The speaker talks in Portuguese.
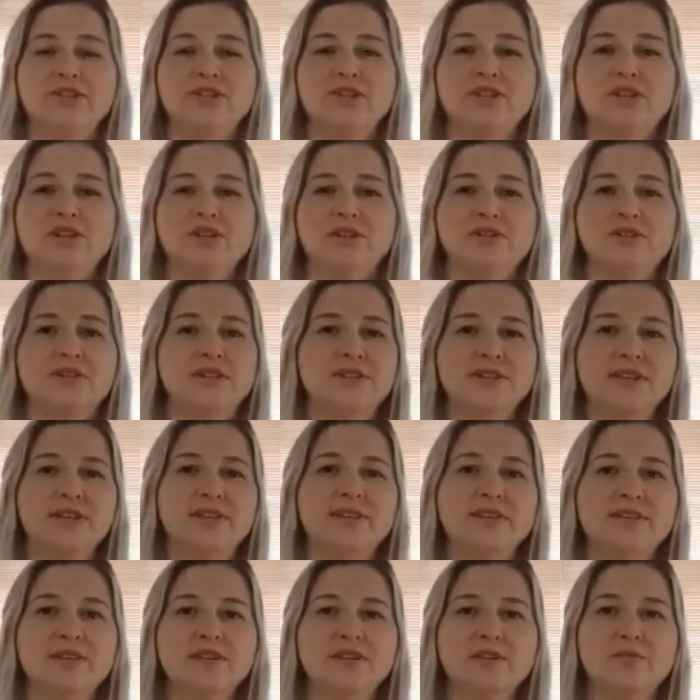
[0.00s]
de
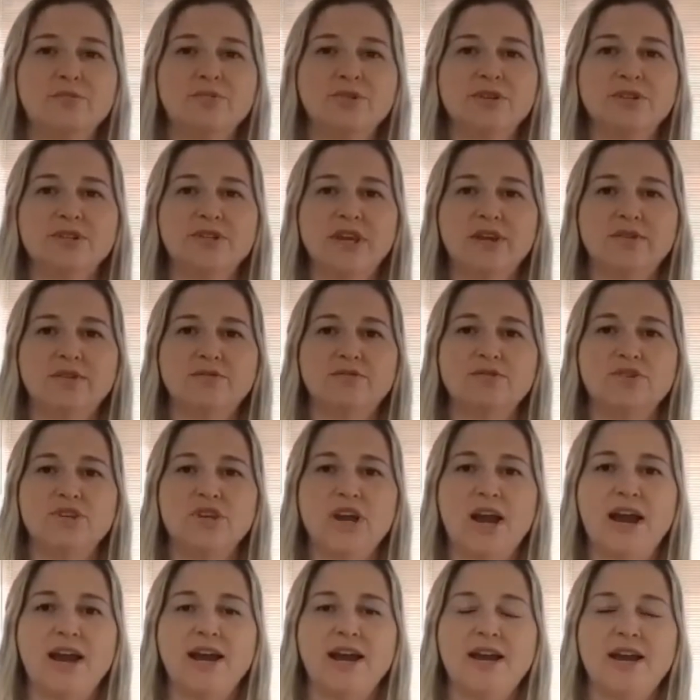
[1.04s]
65%
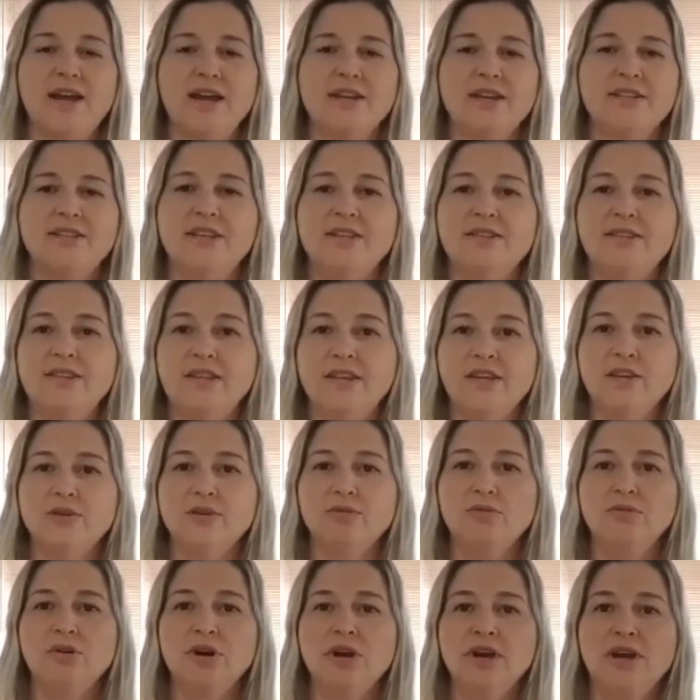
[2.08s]
já de
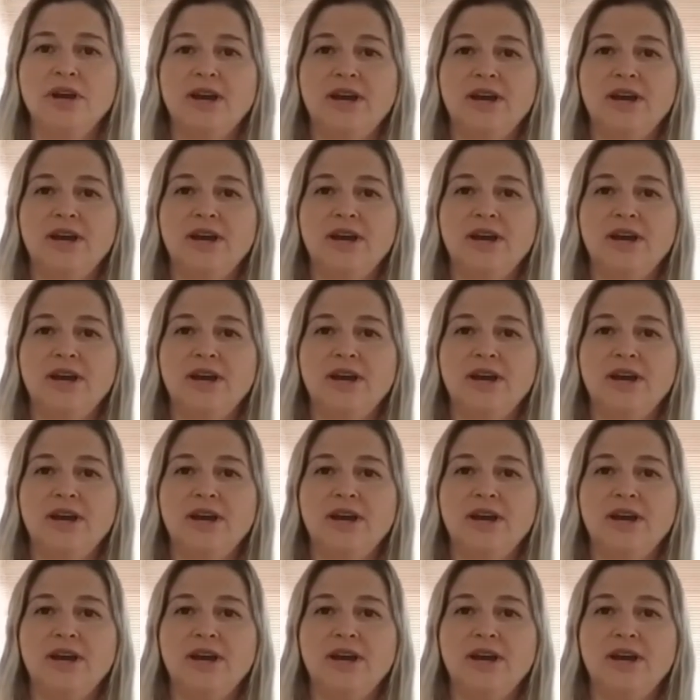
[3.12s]
trigo,